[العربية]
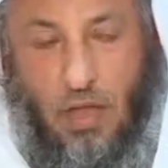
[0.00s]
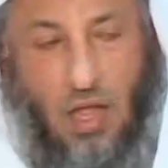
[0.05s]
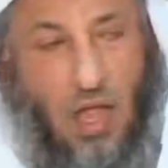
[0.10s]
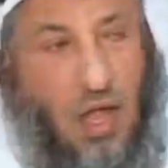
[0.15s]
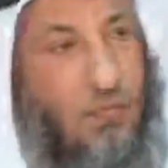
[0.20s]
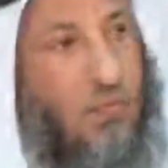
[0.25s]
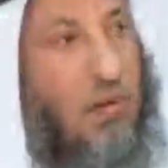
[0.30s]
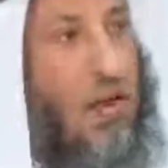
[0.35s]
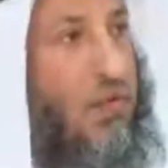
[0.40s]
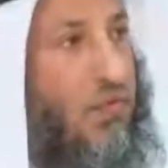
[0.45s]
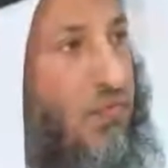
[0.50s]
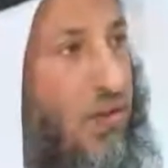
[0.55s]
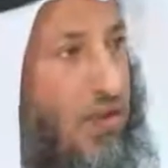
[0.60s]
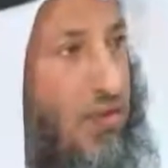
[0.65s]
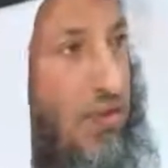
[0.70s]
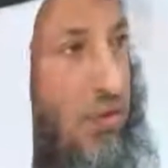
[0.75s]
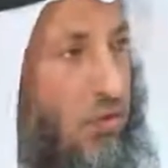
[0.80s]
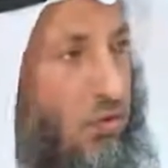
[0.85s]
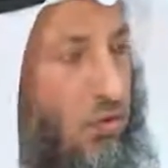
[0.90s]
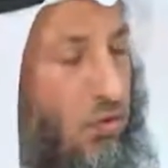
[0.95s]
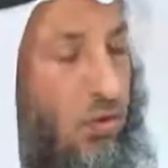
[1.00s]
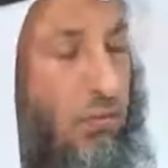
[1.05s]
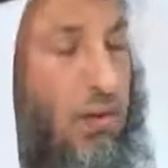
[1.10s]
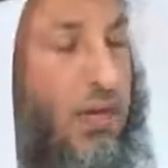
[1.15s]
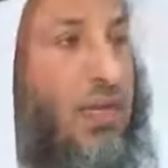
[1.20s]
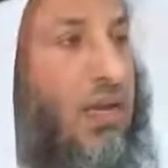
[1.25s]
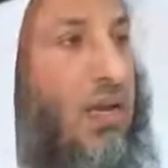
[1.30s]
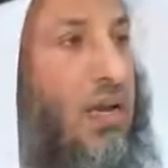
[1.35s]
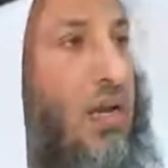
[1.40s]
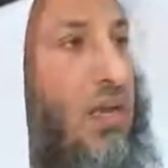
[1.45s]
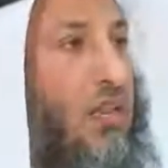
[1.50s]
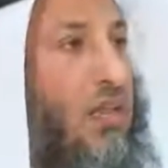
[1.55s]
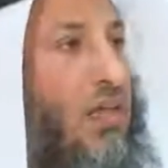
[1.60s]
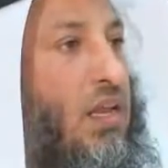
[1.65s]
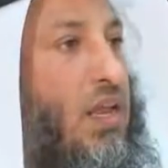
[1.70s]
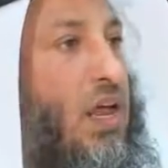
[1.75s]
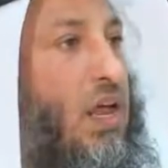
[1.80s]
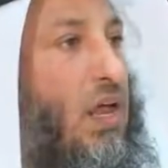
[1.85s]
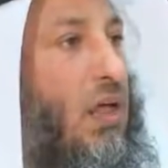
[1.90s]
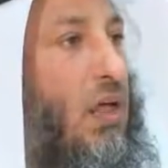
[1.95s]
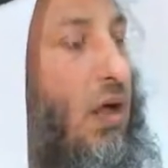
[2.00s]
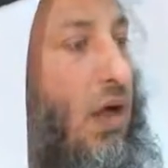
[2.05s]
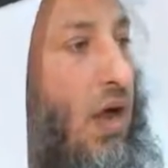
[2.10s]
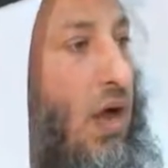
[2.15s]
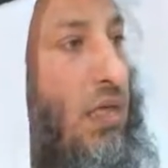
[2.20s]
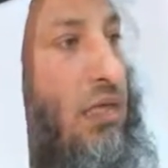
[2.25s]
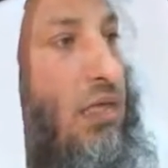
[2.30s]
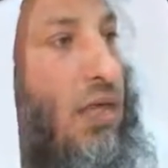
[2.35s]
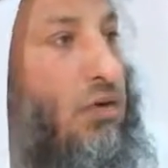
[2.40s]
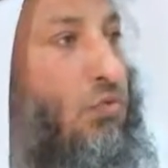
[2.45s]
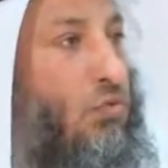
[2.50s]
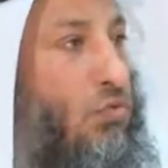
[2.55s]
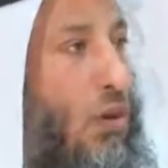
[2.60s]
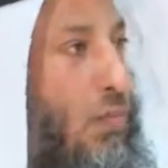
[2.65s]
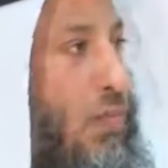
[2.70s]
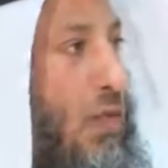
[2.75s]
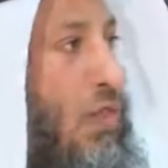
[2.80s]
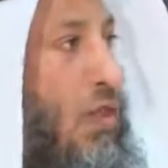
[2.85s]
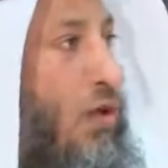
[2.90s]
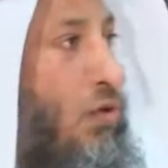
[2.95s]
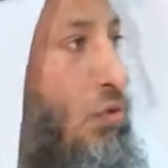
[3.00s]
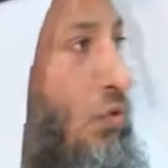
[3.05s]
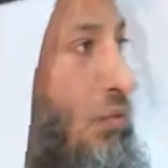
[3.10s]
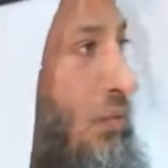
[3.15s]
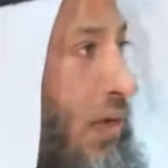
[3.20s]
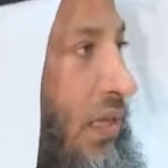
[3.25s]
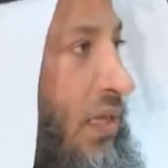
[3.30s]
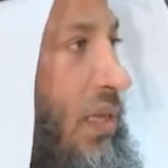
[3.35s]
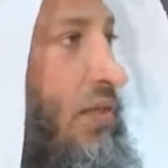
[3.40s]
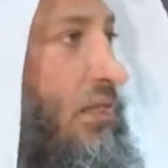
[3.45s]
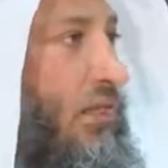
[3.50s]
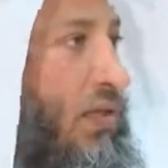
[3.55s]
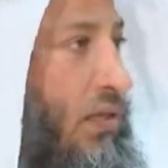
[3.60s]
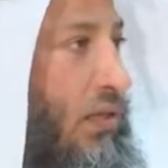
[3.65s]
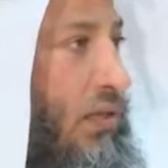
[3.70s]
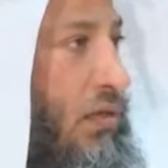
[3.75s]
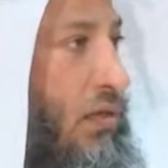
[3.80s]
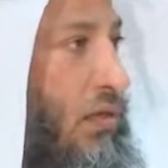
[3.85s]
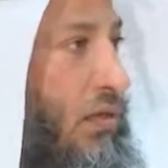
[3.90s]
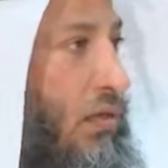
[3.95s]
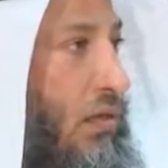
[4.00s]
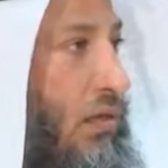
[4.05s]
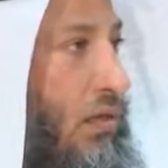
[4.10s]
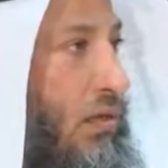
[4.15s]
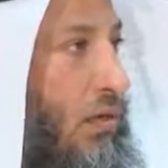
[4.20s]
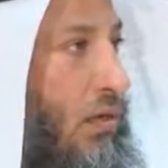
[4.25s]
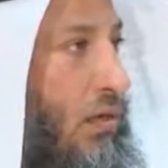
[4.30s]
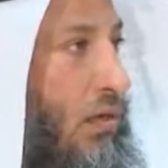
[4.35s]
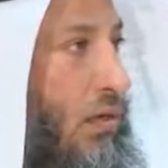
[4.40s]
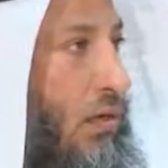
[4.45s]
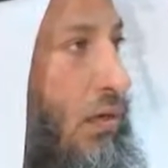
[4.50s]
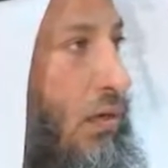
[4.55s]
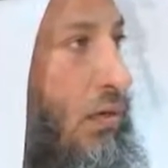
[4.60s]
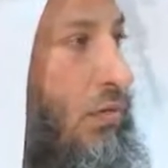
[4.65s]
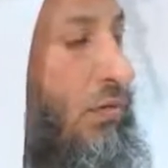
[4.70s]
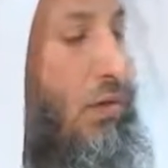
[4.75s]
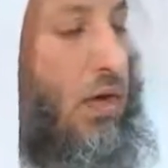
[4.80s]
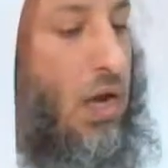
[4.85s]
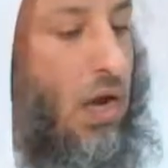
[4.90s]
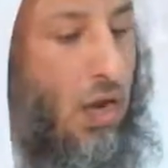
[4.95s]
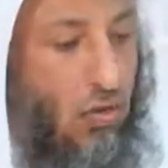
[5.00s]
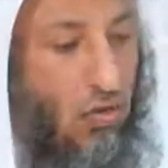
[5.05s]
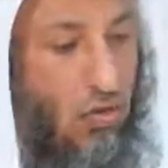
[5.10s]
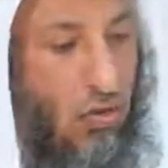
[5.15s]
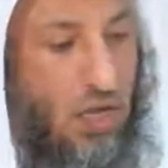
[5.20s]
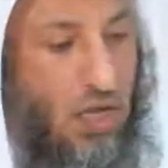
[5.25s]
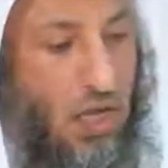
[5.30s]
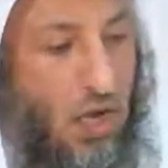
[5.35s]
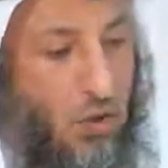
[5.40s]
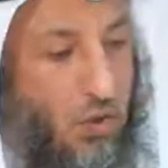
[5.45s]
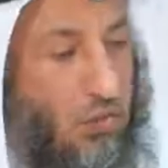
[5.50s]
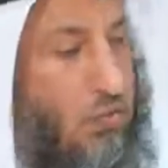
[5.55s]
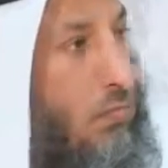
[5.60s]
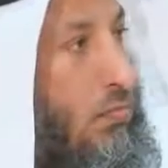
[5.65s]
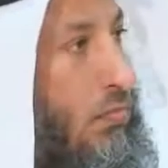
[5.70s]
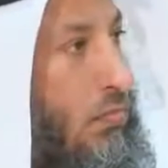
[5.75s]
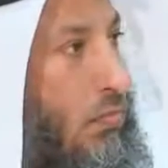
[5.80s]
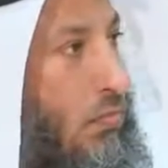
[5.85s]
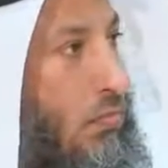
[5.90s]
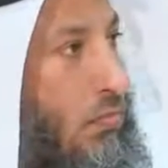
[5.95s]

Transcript: قبل الفتح وبين الذين قاتلوا وبذلوا بعد الفتح ونحن اليوم